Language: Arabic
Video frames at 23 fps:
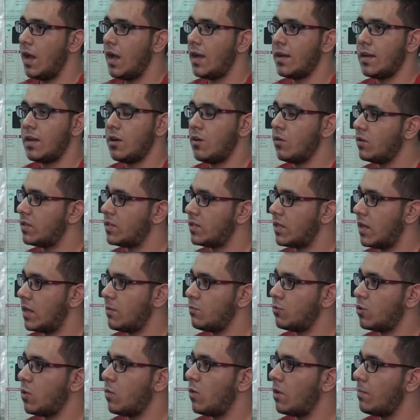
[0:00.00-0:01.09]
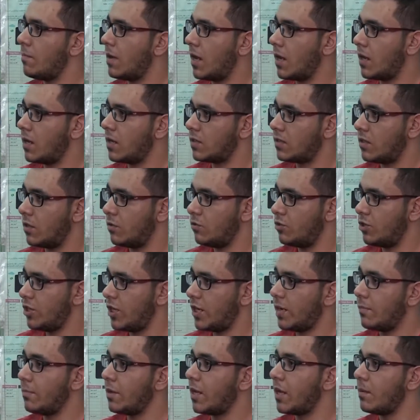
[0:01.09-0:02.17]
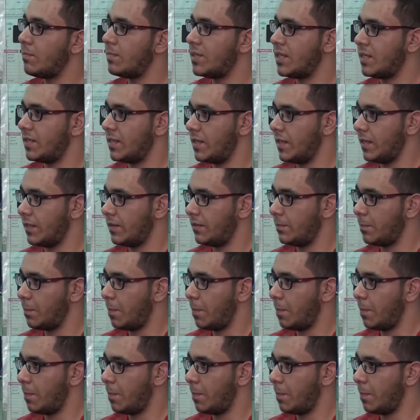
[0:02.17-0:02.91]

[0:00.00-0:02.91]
انا هون استلمت اول ما خلصت توجيهي قبل خمس سنين